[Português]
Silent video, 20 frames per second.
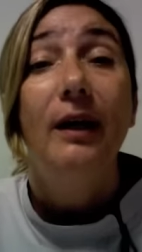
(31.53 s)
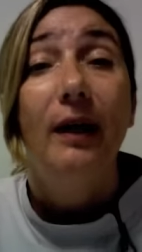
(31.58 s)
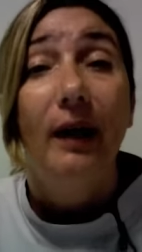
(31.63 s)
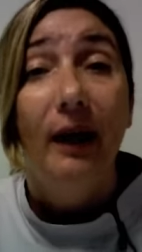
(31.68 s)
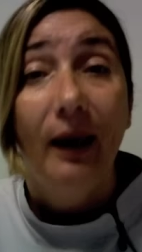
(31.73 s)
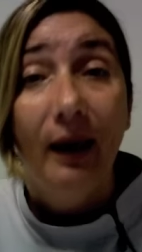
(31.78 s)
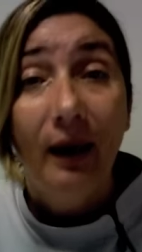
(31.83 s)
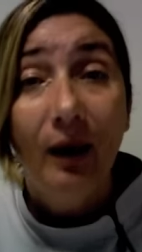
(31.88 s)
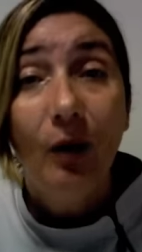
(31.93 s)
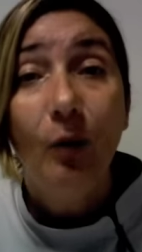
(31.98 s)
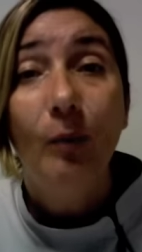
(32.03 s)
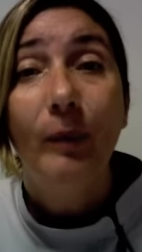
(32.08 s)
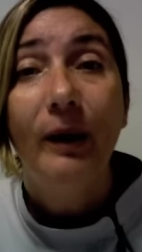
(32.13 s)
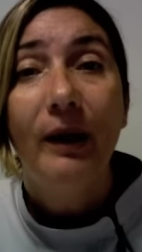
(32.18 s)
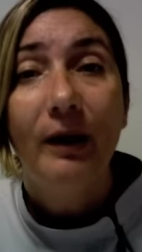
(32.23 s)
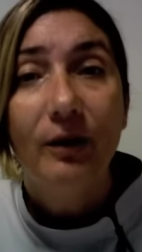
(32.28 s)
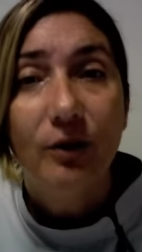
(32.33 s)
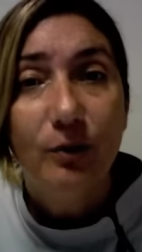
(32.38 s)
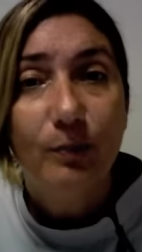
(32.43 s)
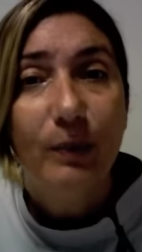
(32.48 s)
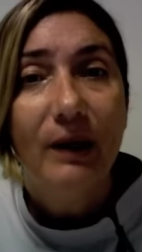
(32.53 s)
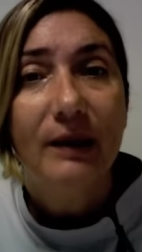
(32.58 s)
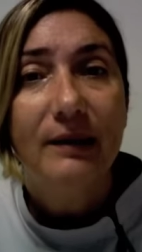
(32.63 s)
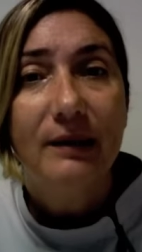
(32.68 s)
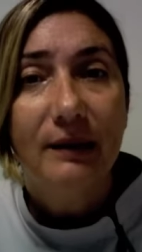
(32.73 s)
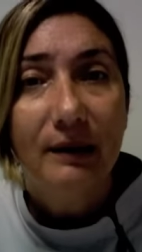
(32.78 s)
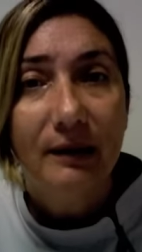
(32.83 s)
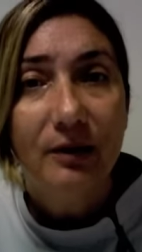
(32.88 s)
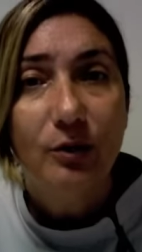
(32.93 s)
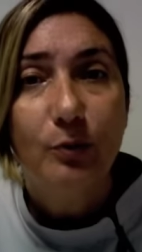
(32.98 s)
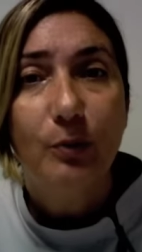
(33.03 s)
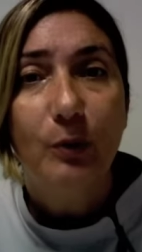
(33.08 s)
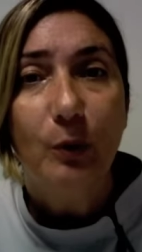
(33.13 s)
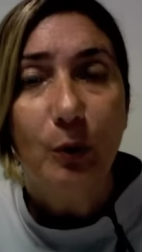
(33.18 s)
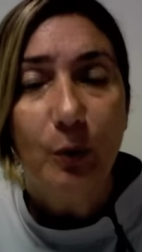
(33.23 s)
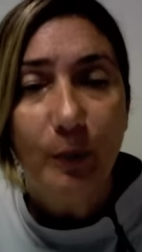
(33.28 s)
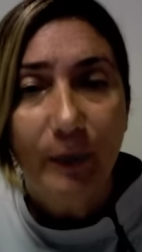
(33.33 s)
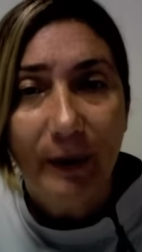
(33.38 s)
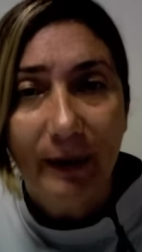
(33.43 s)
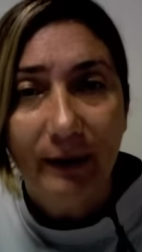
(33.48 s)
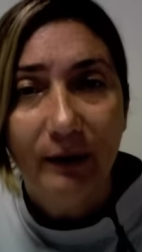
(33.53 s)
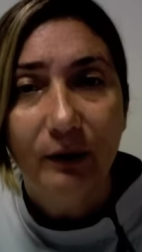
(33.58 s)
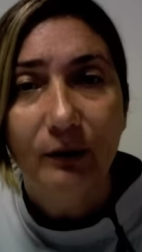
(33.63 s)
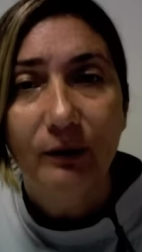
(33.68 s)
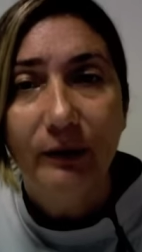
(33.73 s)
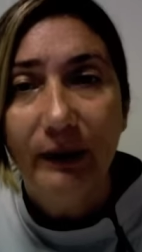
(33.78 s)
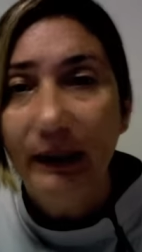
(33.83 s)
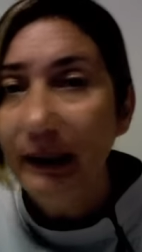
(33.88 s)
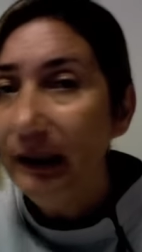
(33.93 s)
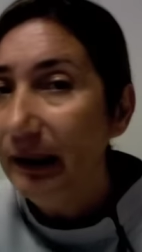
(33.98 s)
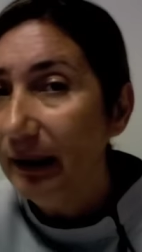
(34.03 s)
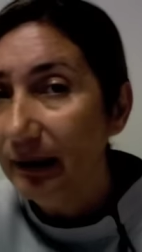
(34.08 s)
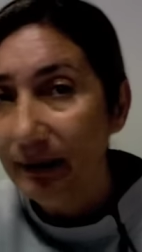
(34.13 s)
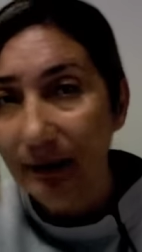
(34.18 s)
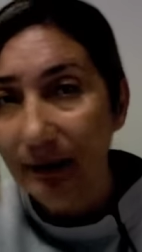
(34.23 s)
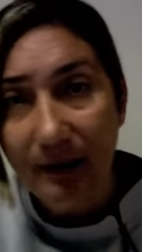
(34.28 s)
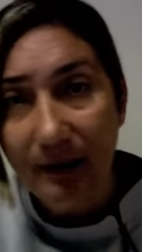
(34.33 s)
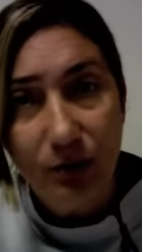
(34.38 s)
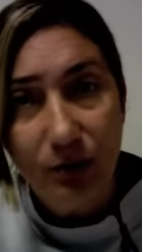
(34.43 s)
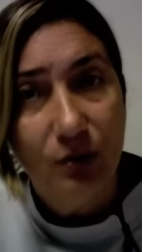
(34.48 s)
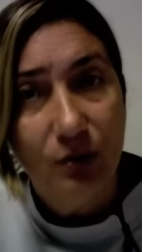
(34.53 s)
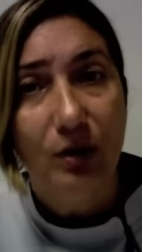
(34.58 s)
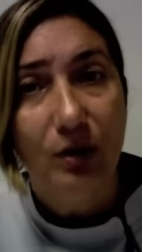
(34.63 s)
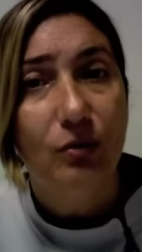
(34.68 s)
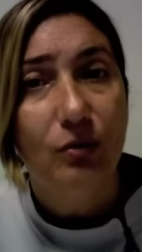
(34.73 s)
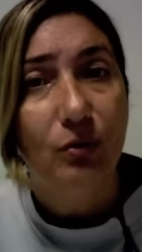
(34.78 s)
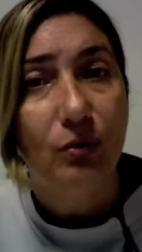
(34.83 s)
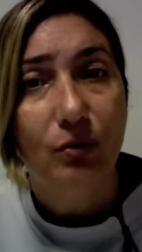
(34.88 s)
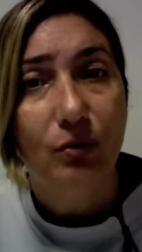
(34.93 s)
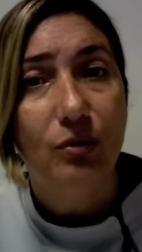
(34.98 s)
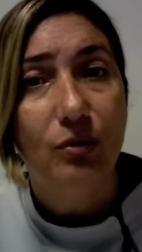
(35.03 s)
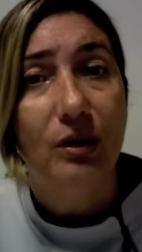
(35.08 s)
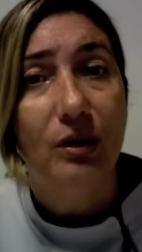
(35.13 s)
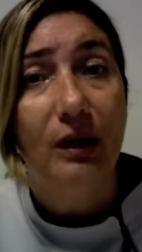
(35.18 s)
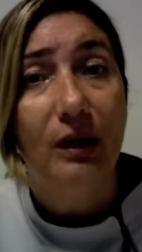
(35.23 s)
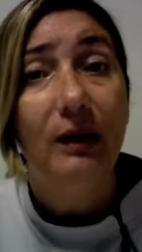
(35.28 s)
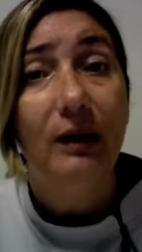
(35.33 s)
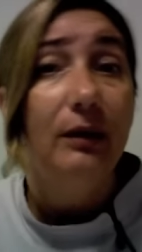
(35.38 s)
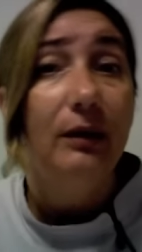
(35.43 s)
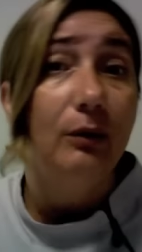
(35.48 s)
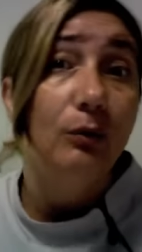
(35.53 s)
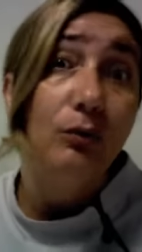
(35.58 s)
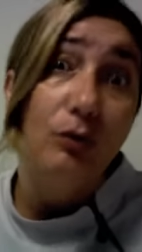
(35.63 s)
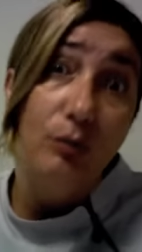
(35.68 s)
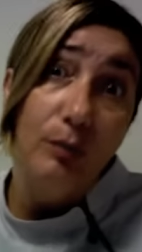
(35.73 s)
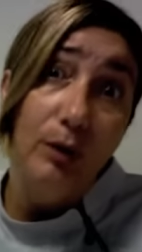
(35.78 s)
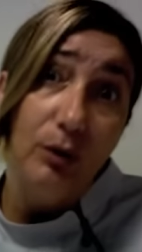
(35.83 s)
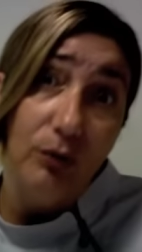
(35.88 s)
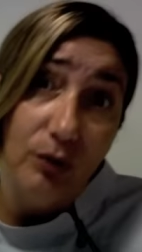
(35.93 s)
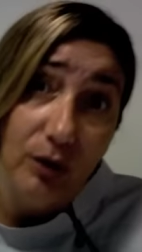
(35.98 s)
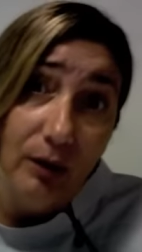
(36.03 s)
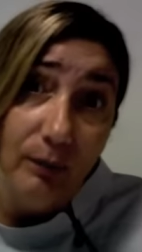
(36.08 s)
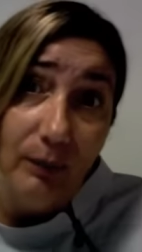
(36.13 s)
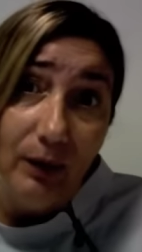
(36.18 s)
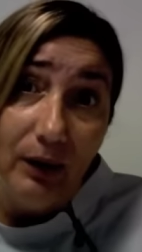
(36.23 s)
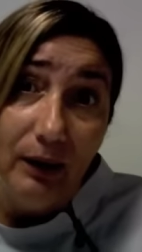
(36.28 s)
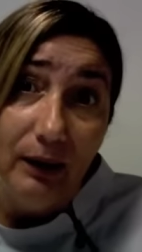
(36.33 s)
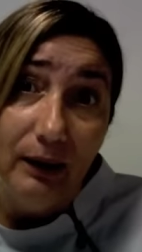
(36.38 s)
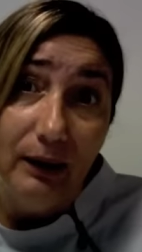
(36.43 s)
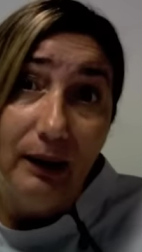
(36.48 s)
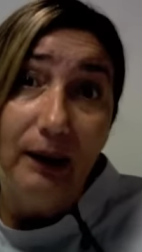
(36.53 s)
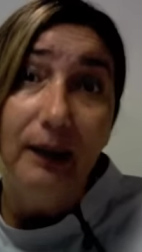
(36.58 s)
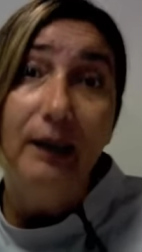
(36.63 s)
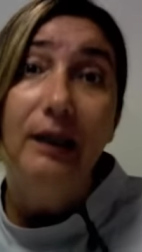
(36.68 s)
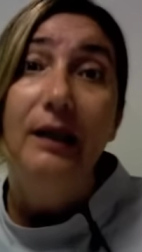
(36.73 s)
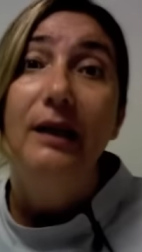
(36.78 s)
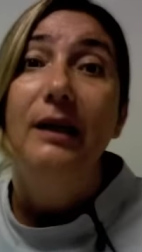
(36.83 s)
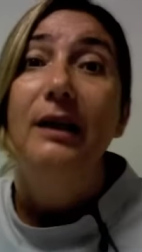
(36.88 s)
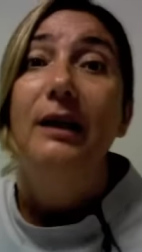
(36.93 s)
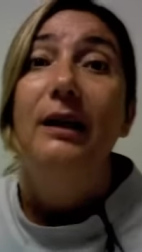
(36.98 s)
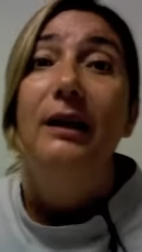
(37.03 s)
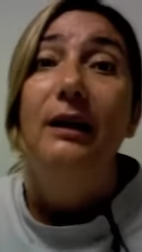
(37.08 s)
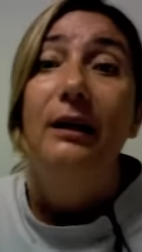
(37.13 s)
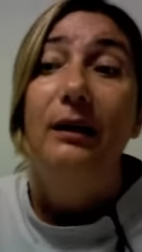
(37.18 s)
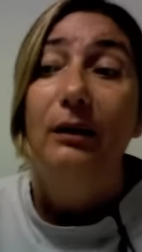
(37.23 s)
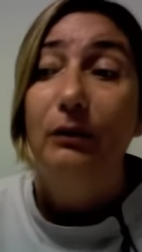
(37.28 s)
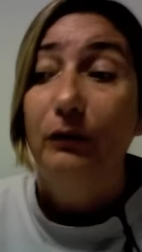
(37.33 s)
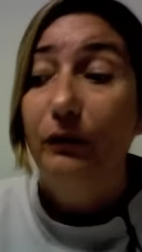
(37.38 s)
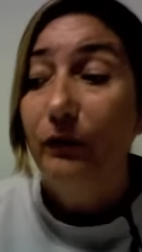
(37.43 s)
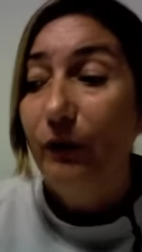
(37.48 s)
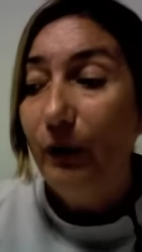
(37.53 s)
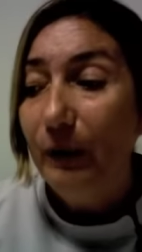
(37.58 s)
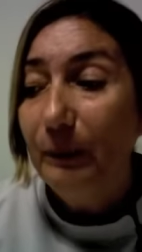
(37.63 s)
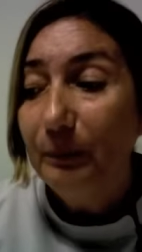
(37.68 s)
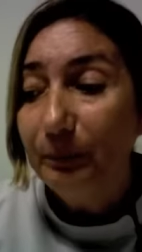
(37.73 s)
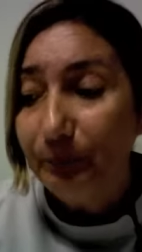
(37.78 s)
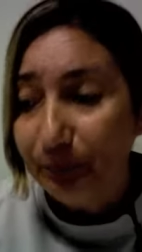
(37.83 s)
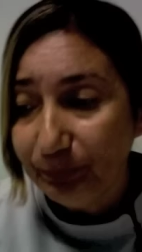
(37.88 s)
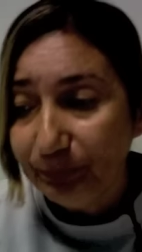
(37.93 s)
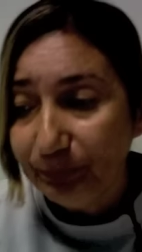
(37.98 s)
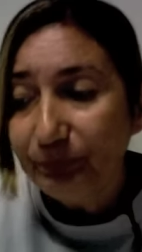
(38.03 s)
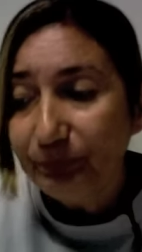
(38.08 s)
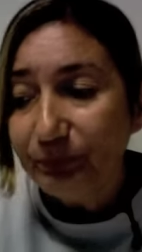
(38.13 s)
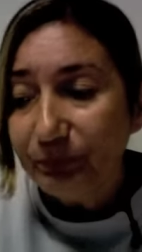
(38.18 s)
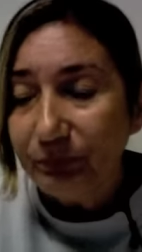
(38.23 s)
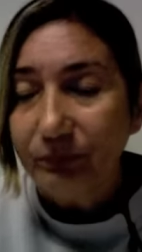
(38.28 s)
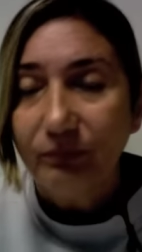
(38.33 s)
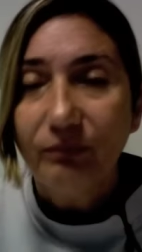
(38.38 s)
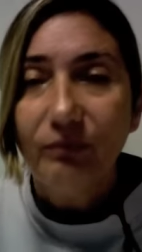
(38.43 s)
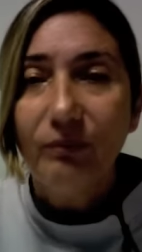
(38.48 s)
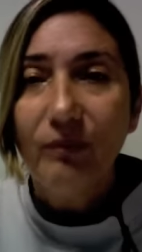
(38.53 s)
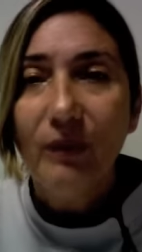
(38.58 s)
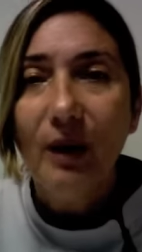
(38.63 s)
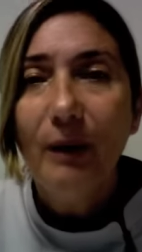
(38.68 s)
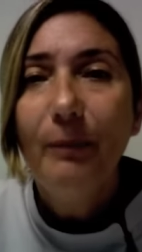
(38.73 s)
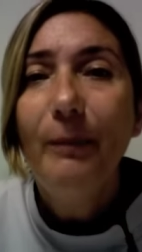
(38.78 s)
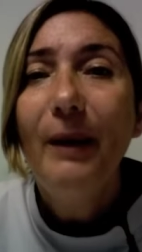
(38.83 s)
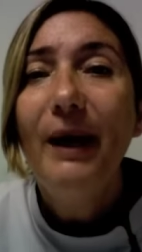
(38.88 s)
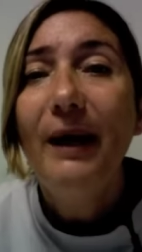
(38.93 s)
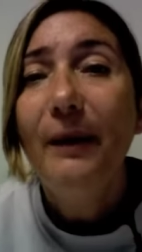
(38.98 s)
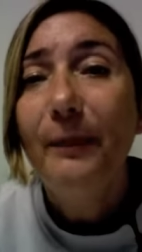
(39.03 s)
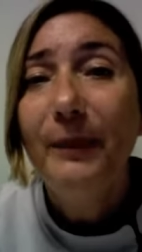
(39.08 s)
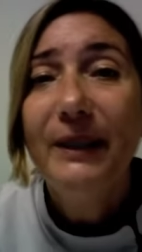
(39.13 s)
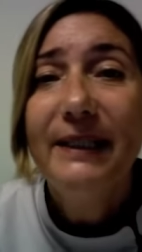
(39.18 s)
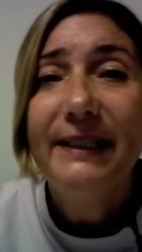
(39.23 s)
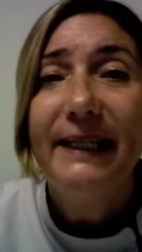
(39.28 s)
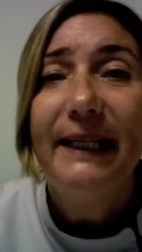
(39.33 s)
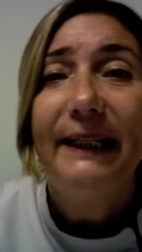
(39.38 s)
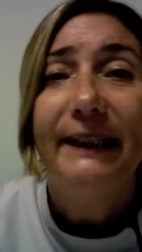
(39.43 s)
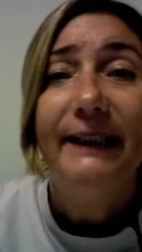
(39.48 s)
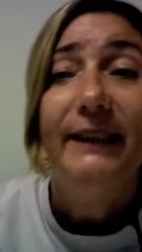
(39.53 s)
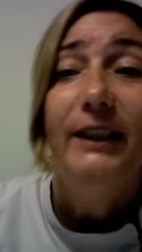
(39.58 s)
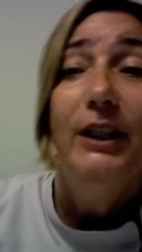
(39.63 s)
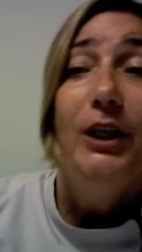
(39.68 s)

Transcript: realmente bastante preocupada com ele e atrás dos assuntos dele e dos meus também, né? Então foi barra pesada.